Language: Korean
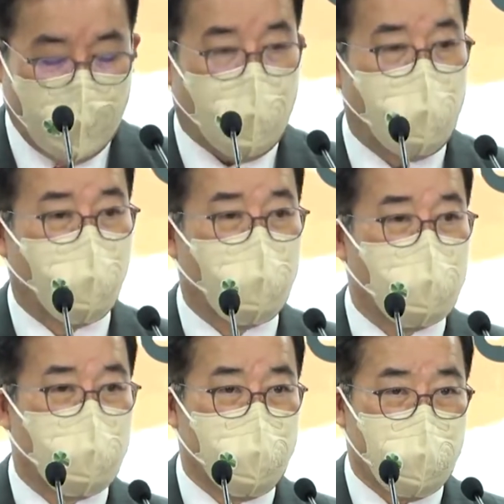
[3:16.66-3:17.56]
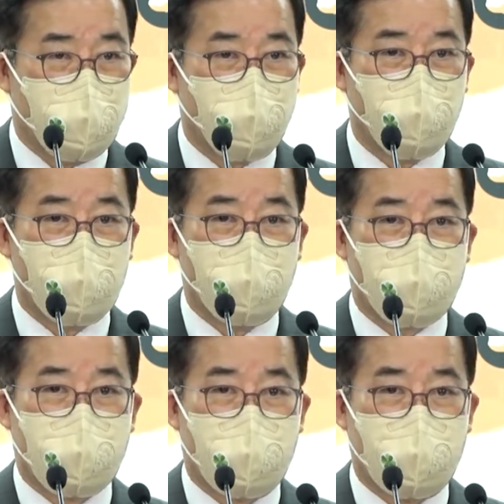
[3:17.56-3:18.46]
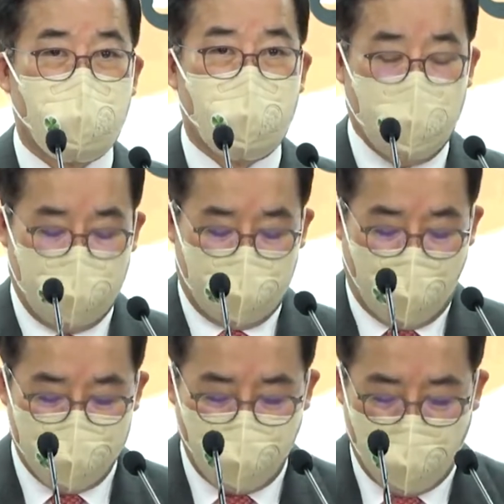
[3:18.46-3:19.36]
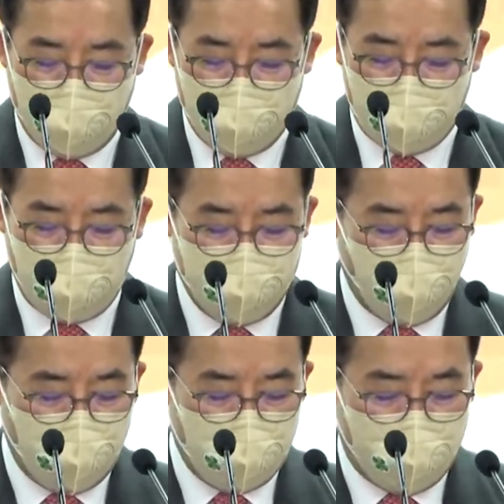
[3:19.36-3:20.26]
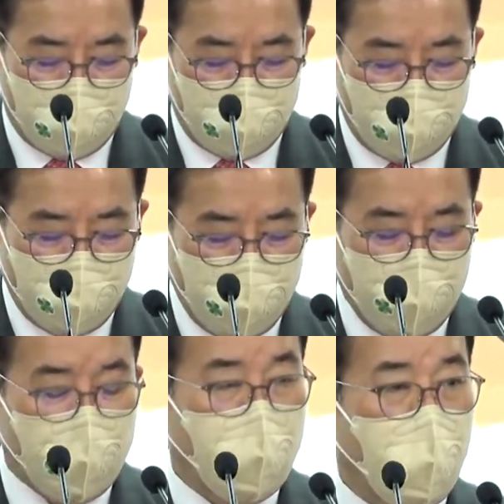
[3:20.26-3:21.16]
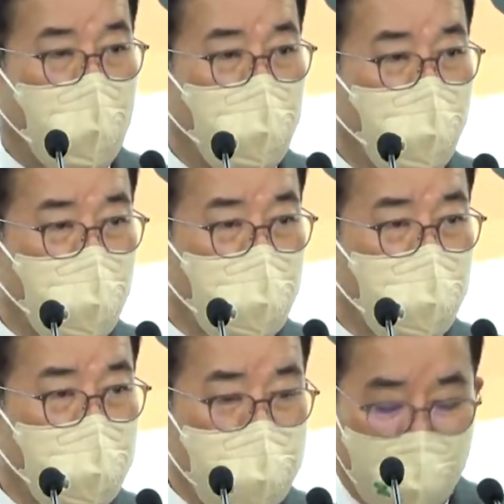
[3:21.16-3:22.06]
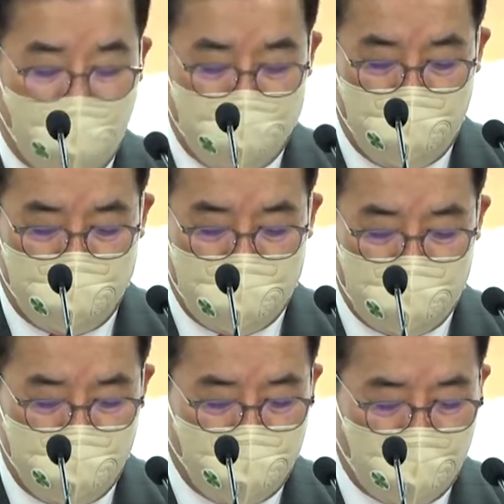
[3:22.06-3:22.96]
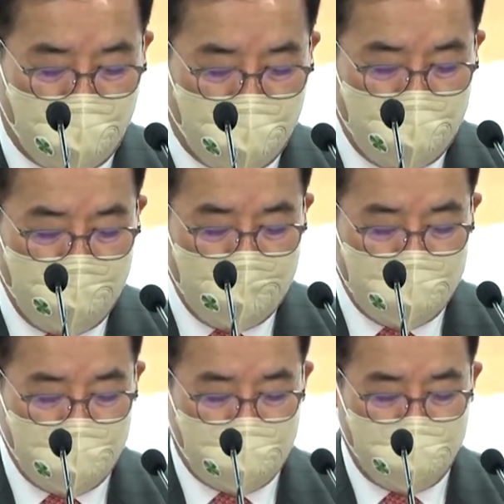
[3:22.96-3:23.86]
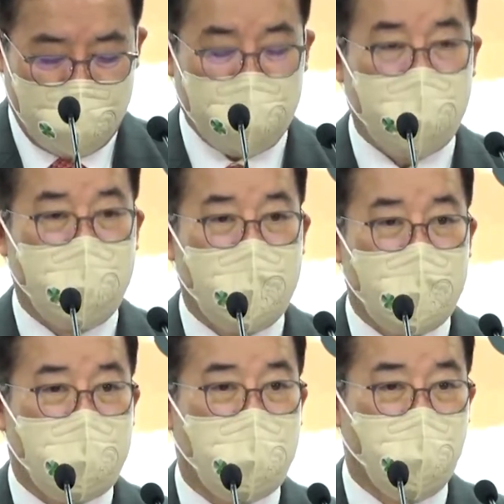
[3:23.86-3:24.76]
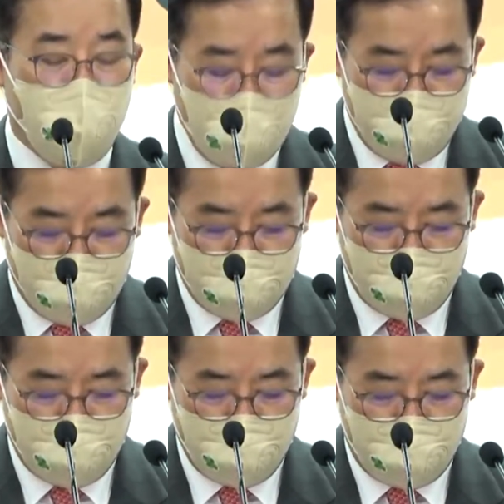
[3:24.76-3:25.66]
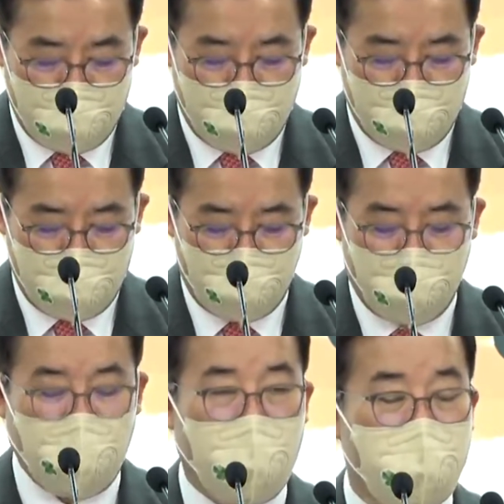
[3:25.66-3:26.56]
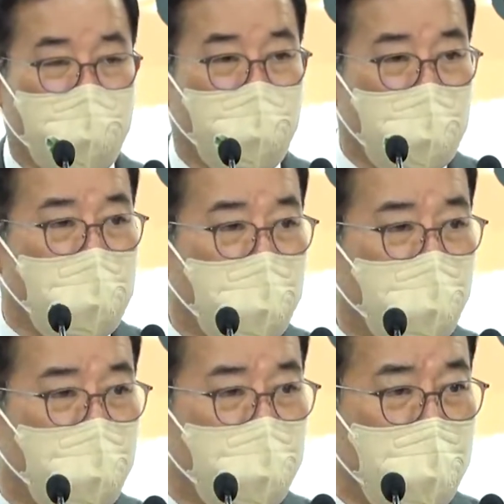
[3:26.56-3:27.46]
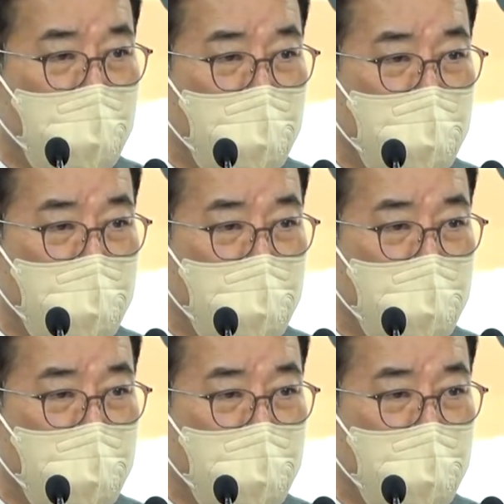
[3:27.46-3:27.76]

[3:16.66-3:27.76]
알고리즘이 중립성을 담보하는 것처럼 보이지만 알고리즘이 사람의 편집보다 어쩌면 더 위험한 결과를 초래할 수도 있기 때문입니다.